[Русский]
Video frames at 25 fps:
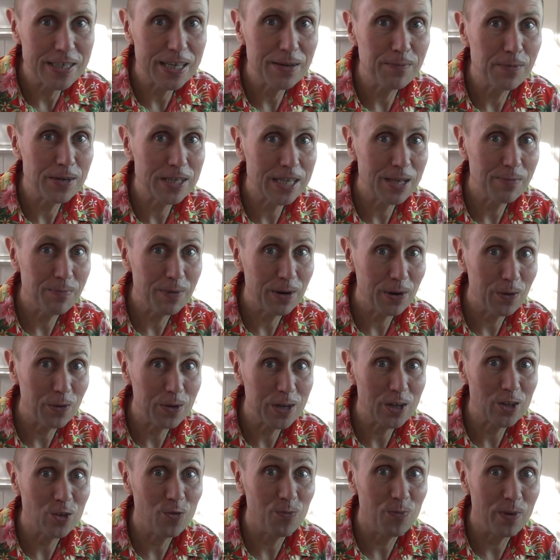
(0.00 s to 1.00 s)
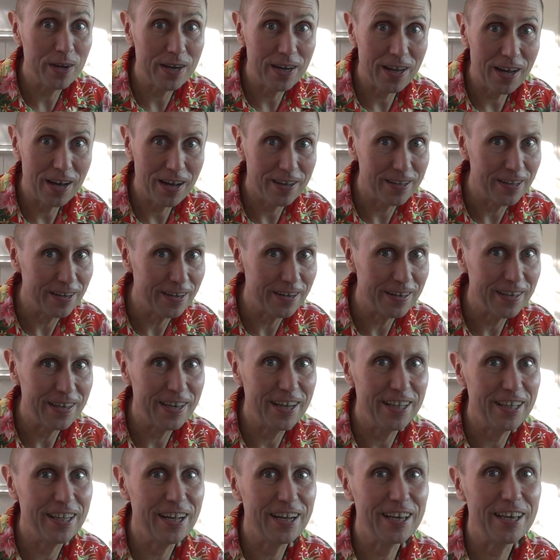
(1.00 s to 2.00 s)
все мысли приходят в порядок.
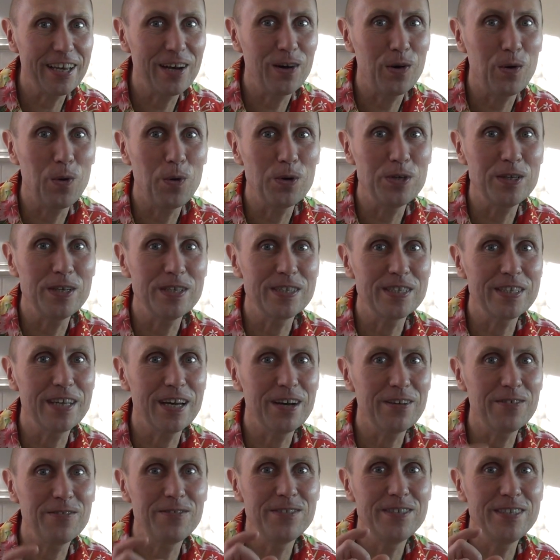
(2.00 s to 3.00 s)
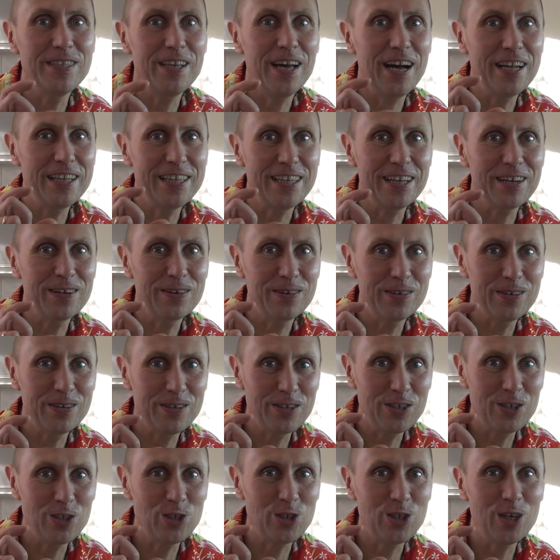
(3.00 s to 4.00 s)
И так и хочется взять
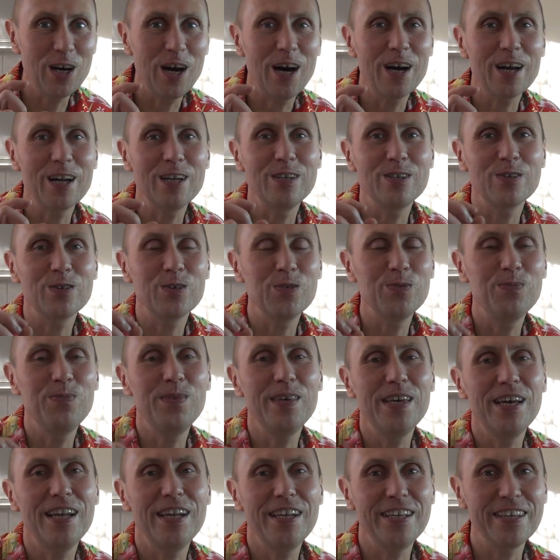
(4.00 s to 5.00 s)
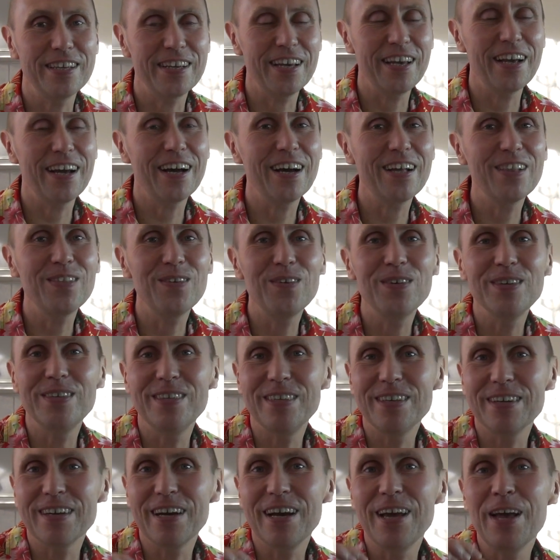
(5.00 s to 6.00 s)
такую чарочку беленькой,
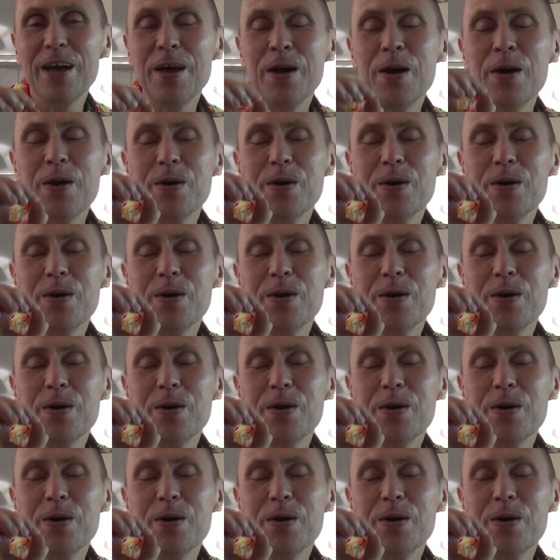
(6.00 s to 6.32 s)
холодненькой